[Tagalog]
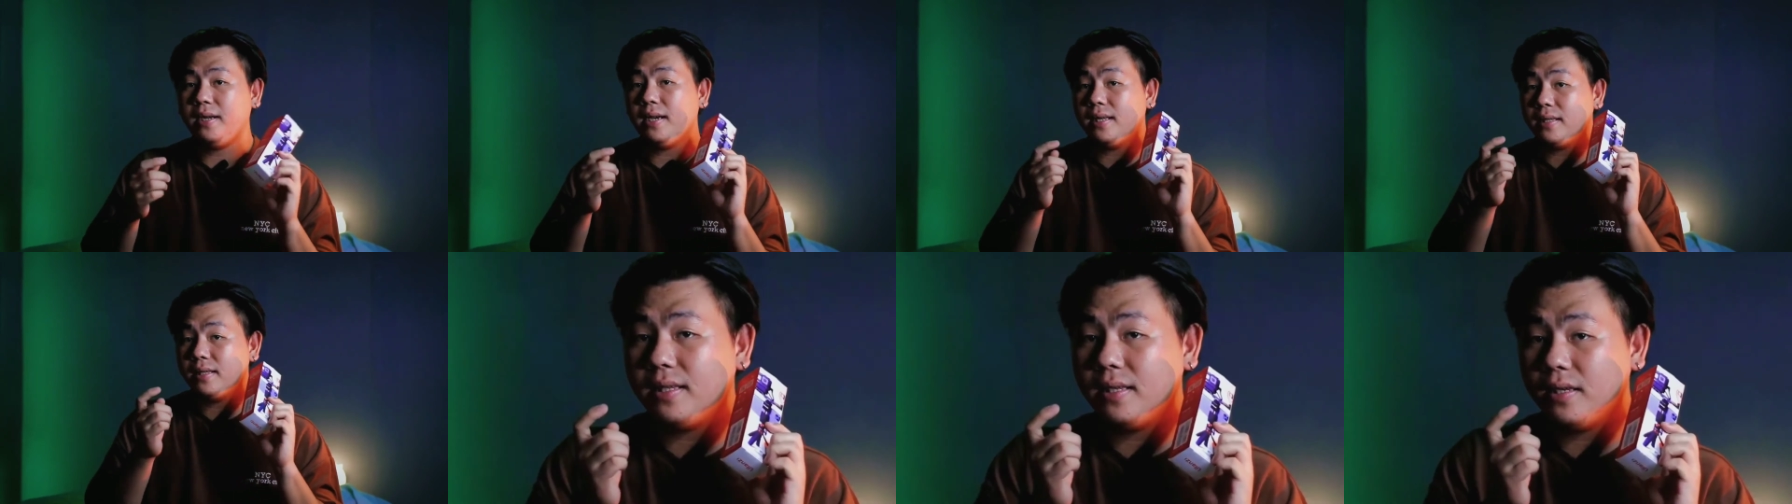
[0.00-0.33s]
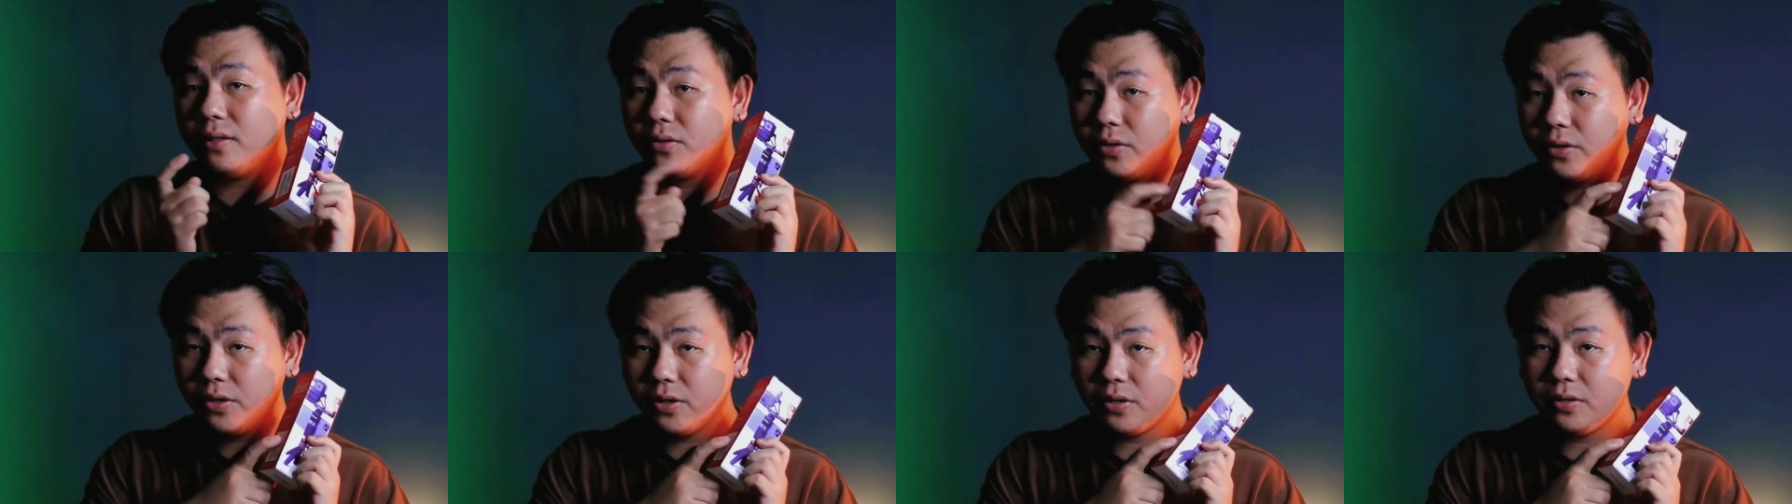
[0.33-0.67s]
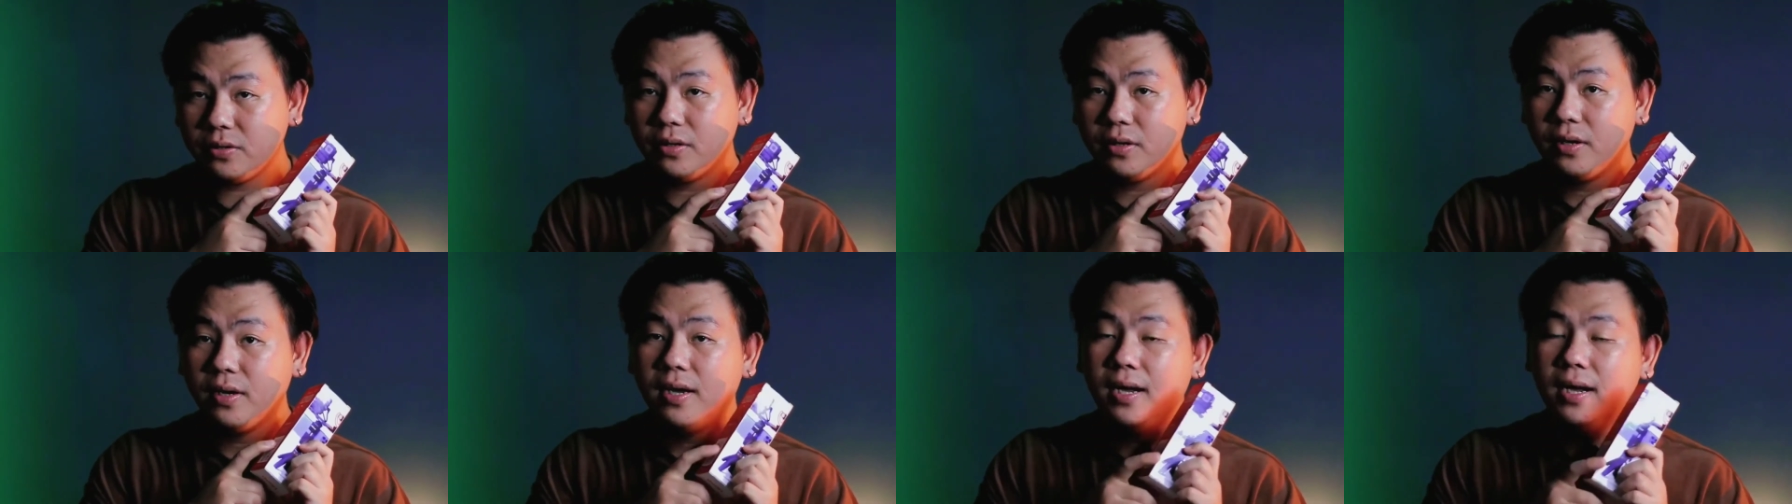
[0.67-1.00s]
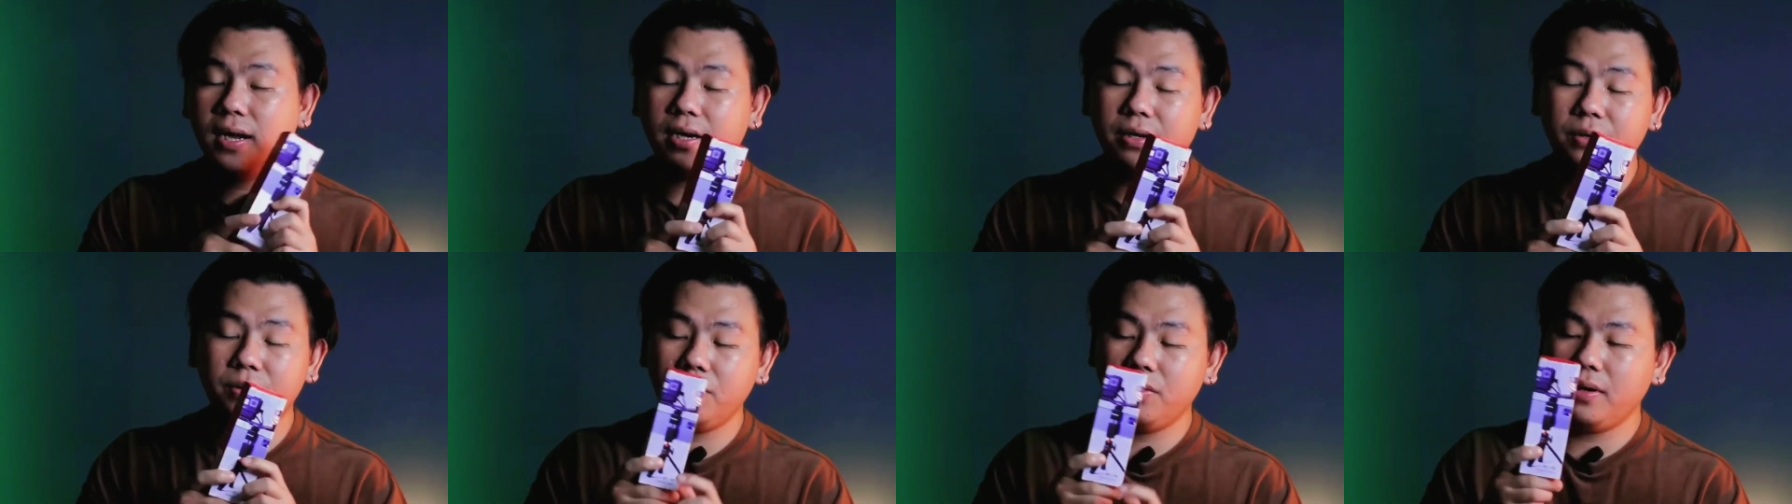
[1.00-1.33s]
At ito yon,
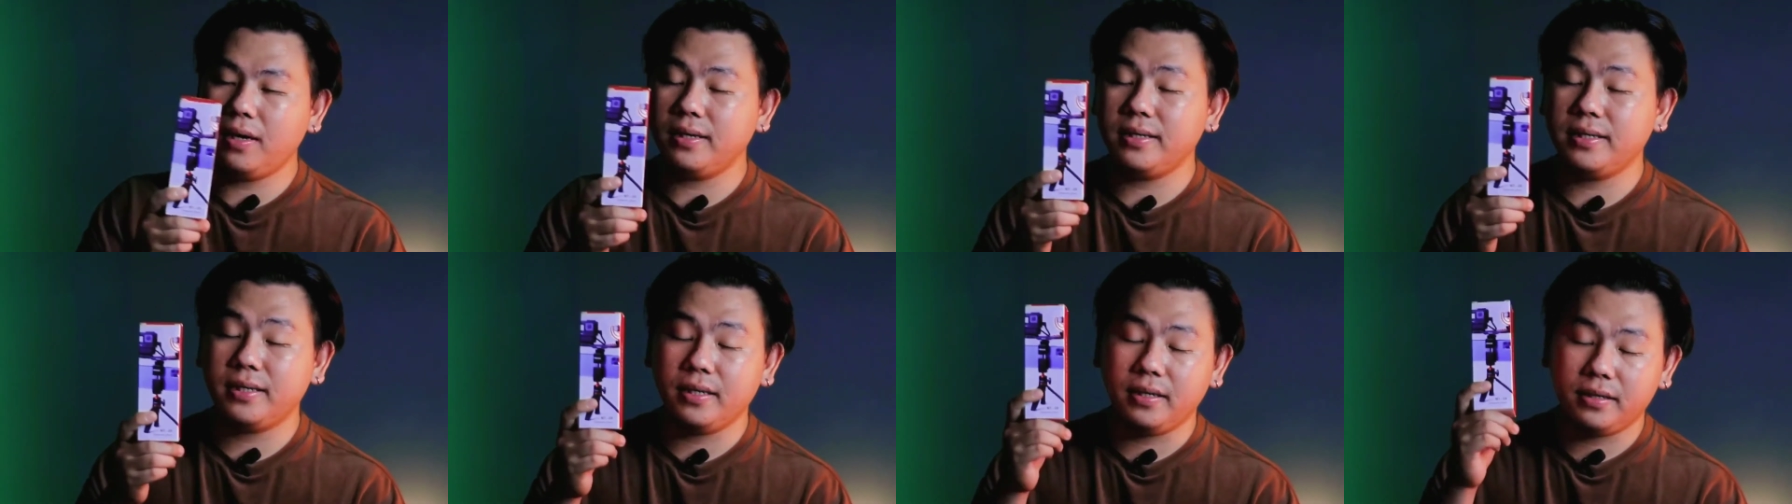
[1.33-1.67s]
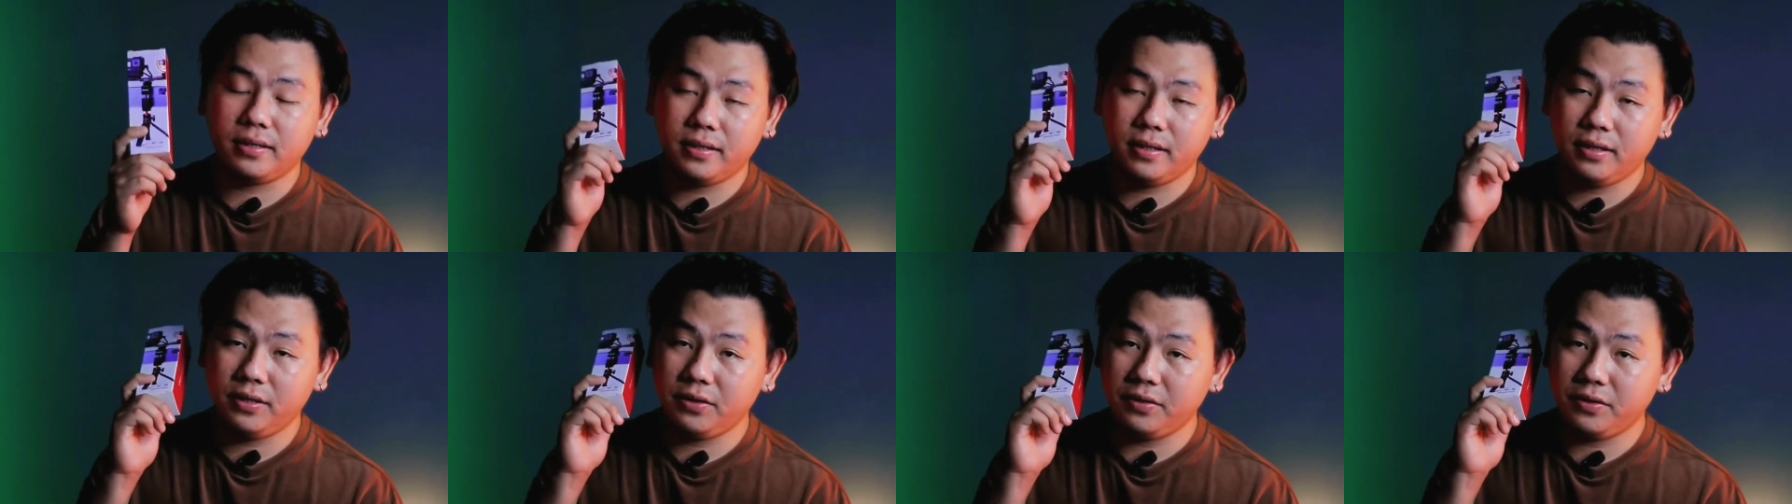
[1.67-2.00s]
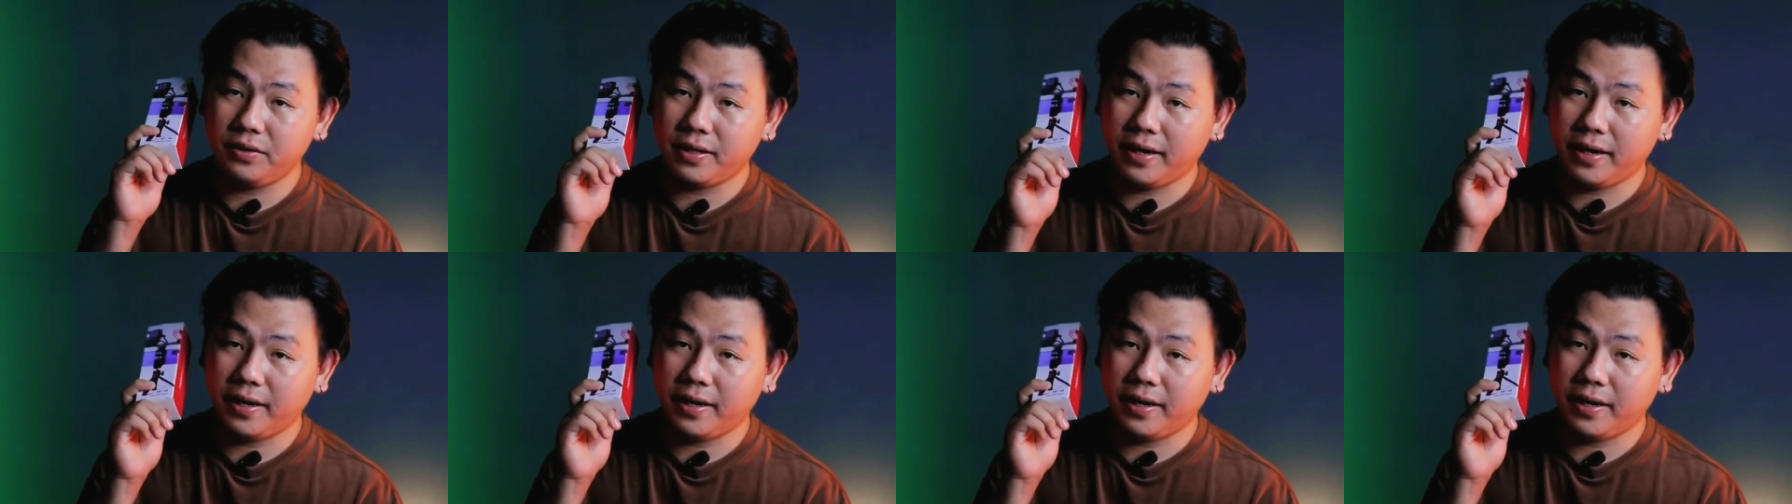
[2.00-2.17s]
ang Ulan SIM extension